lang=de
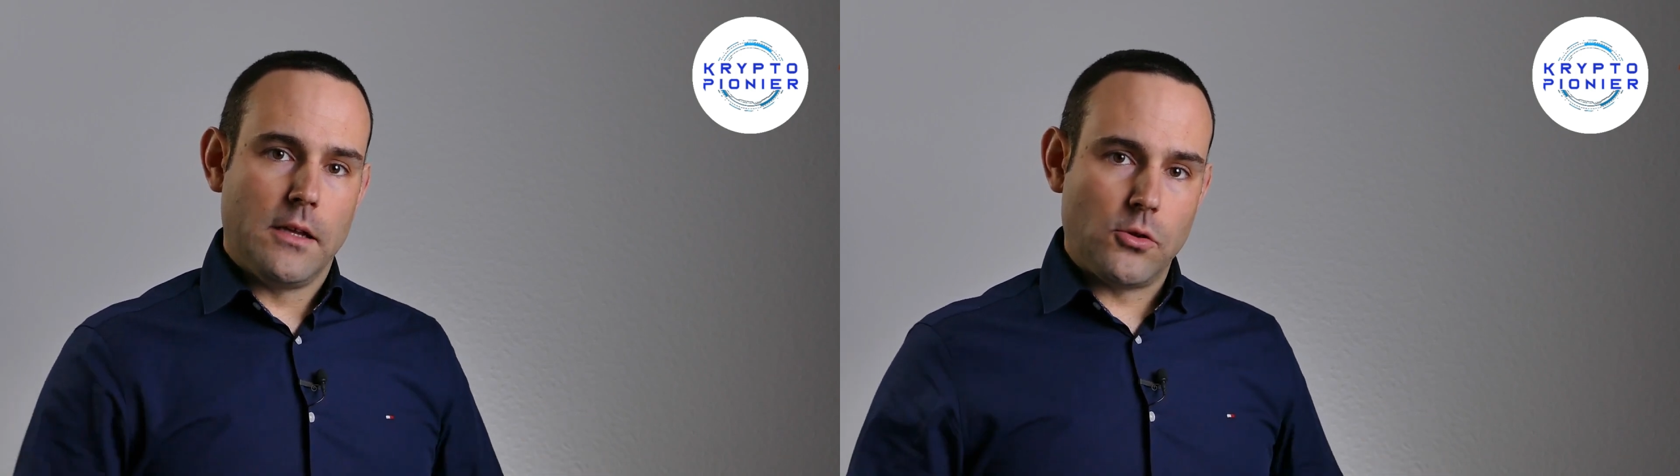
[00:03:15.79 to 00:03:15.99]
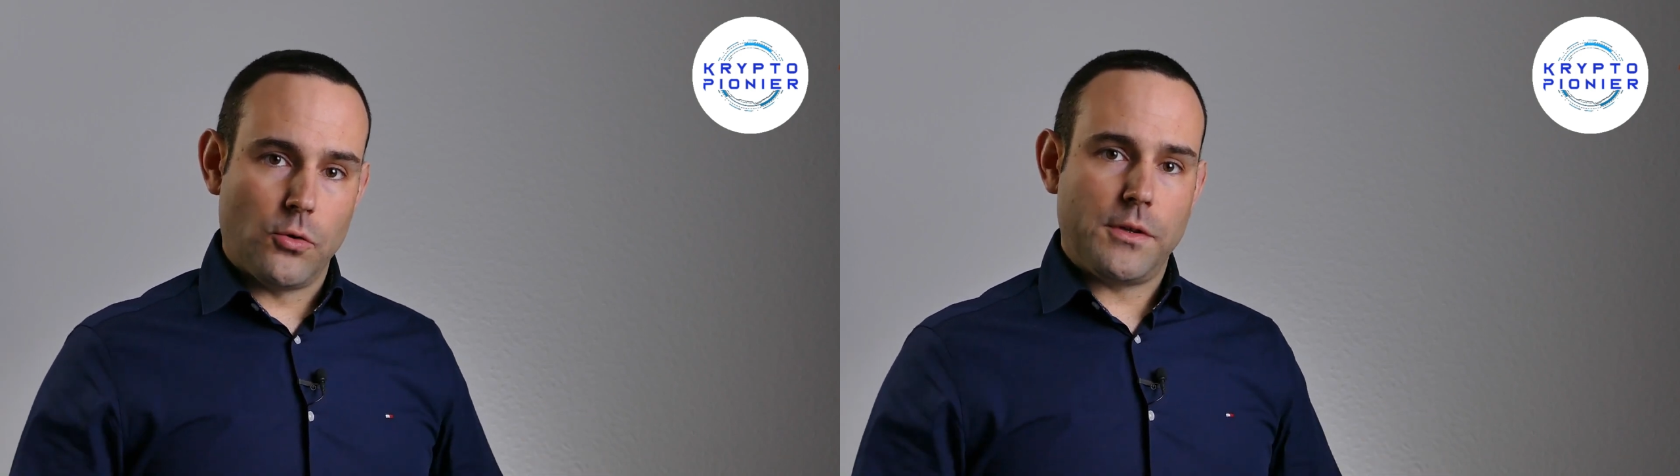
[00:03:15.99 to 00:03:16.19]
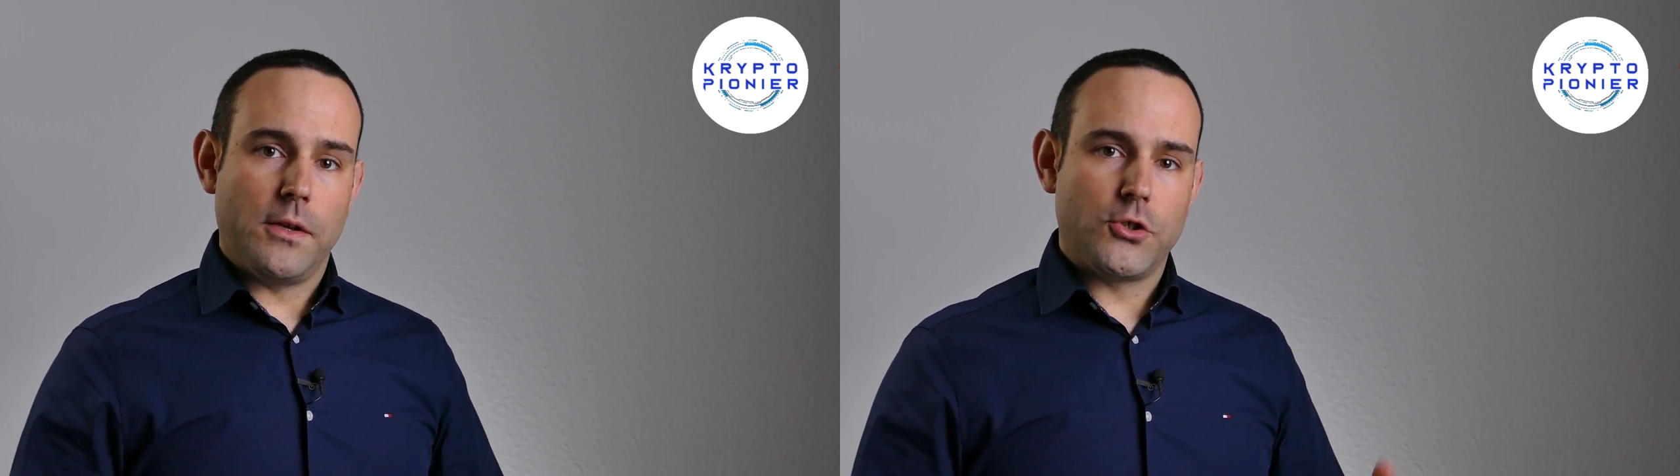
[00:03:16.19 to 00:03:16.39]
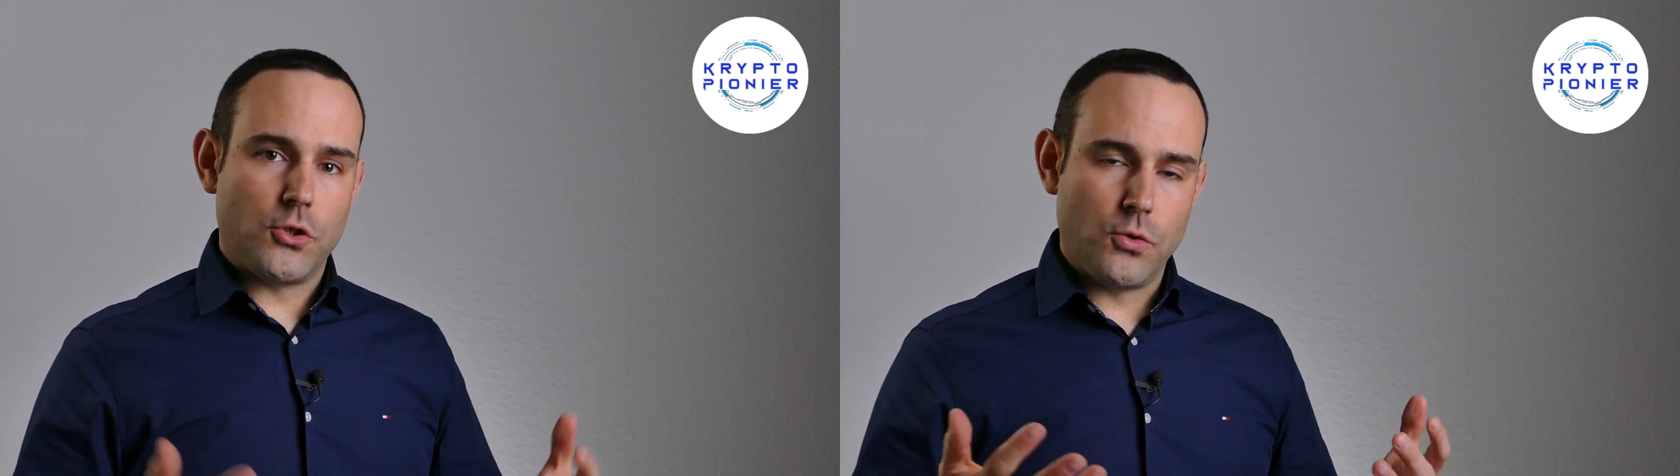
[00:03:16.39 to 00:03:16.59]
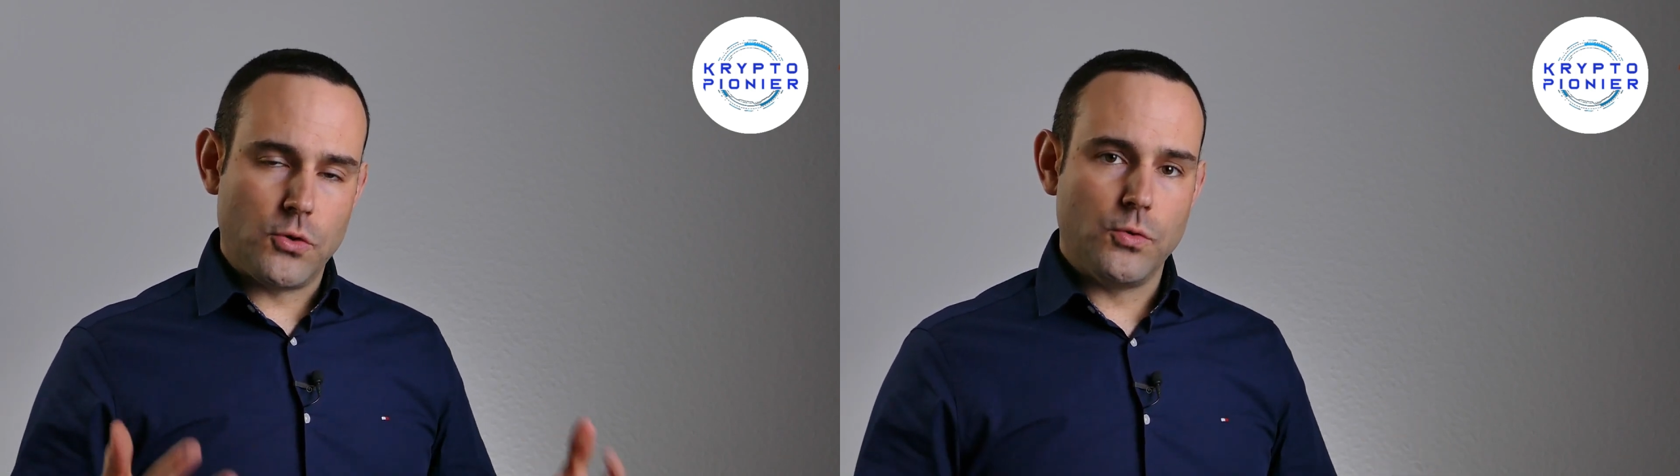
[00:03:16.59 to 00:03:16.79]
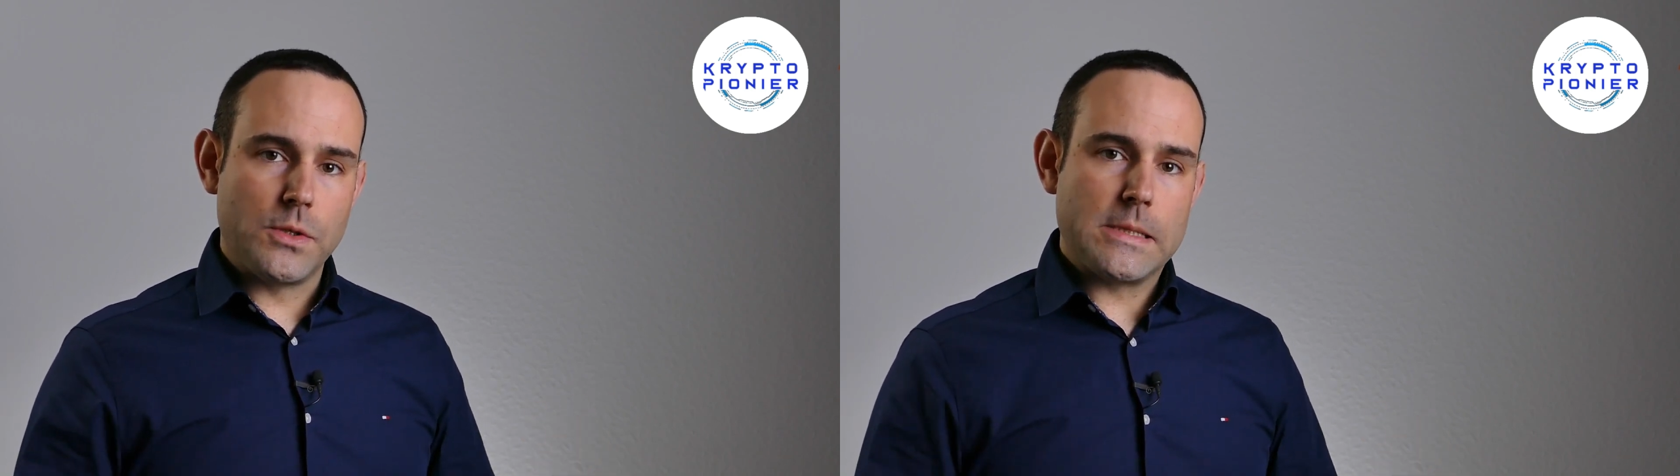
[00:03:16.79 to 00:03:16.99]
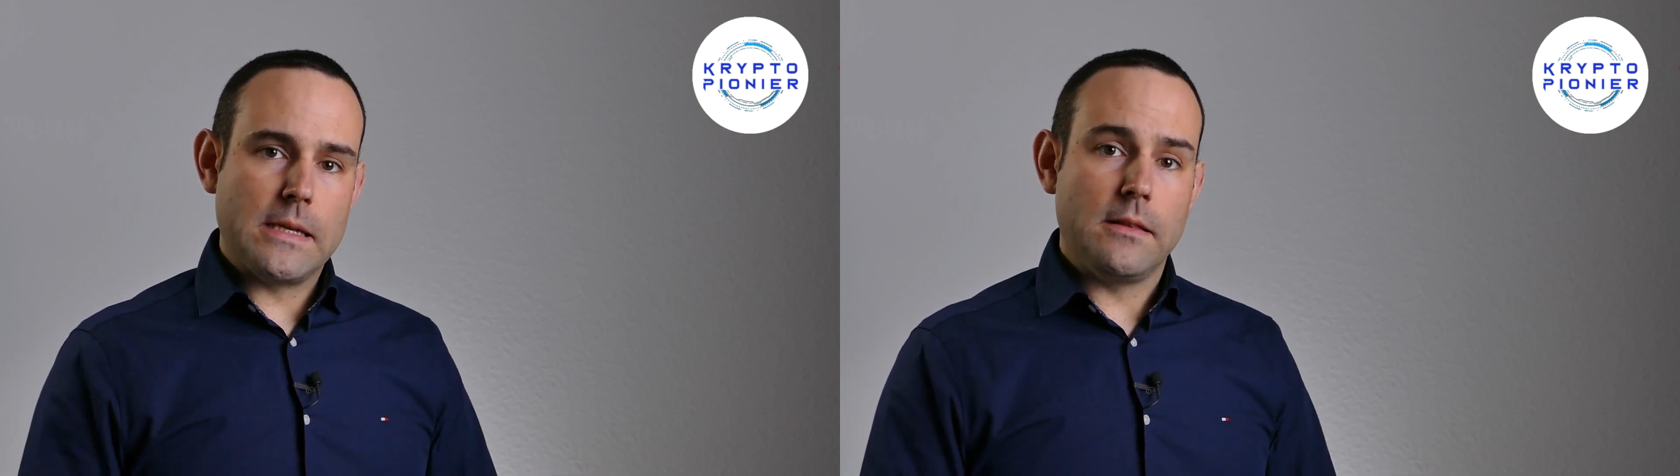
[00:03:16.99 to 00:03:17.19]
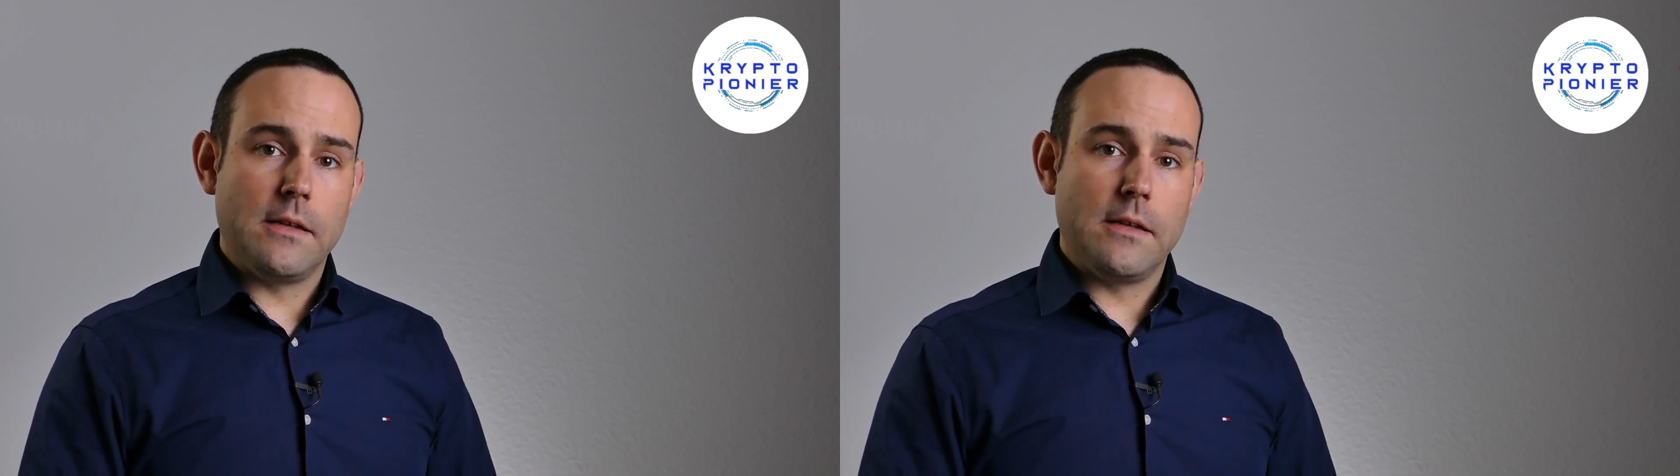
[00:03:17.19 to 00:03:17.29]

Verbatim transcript: dort Strukturen sind,